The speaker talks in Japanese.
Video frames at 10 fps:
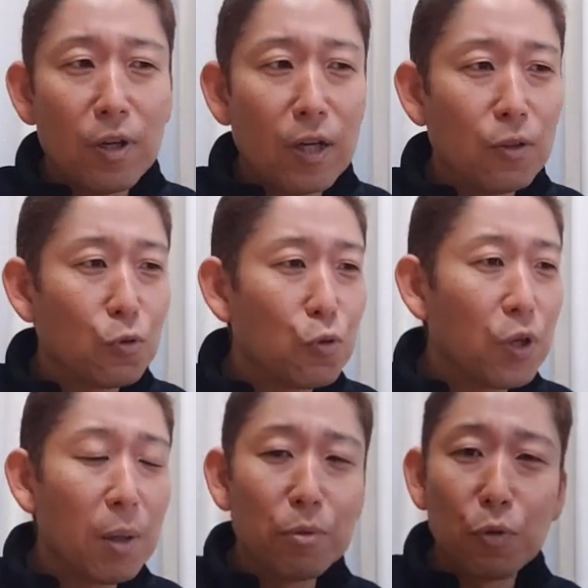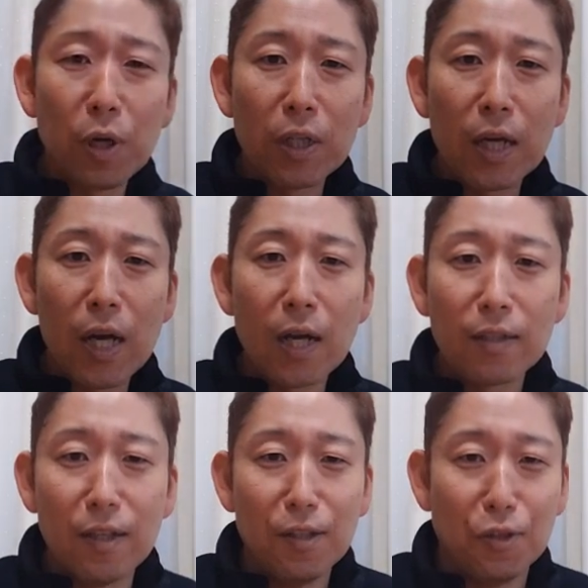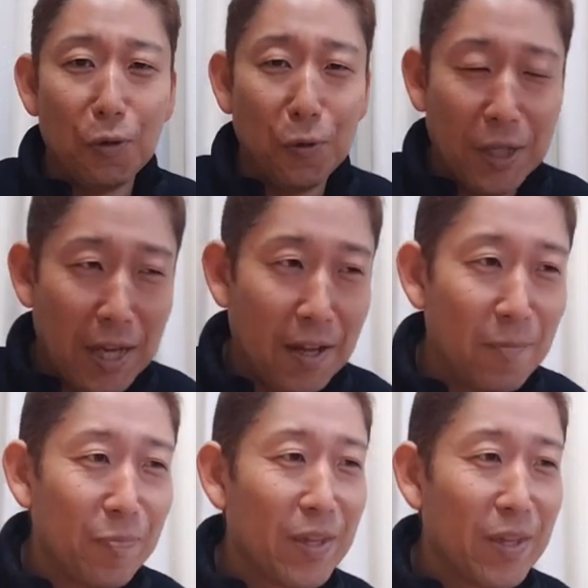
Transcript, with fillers: あのクラブとかでかかってそうな